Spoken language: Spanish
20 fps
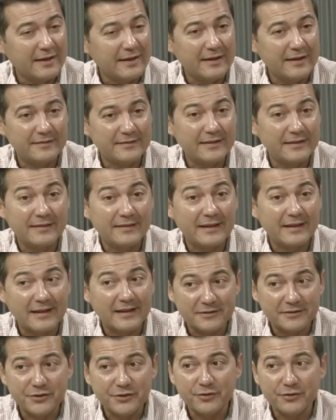y sin
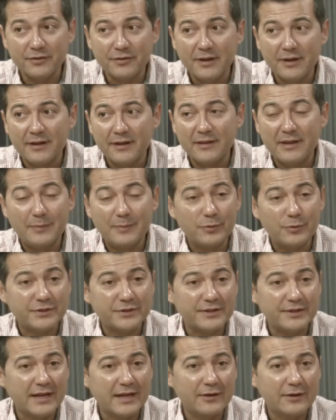dilación
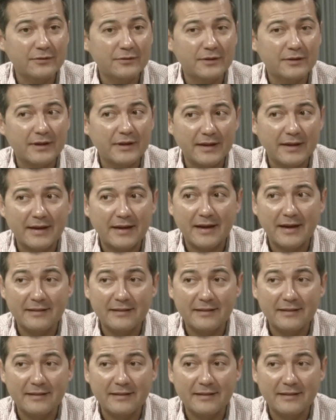depositaron eh,